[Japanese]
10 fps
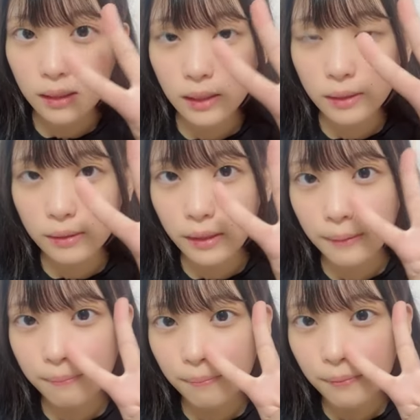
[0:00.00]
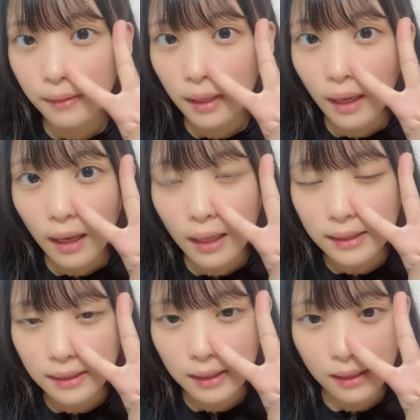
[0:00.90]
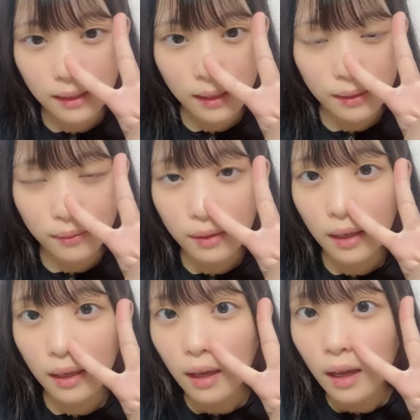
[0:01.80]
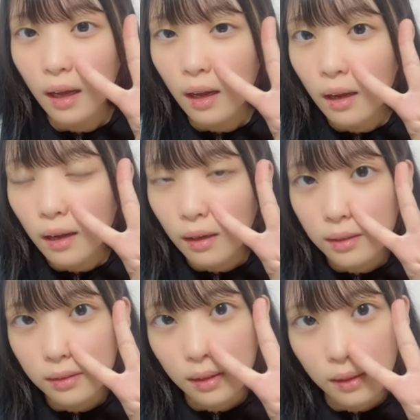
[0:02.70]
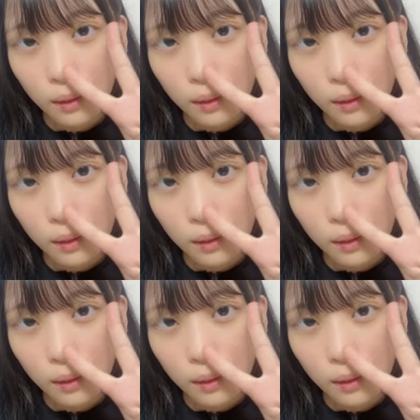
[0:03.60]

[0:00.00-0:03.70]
きなくて配信できない日とかあるか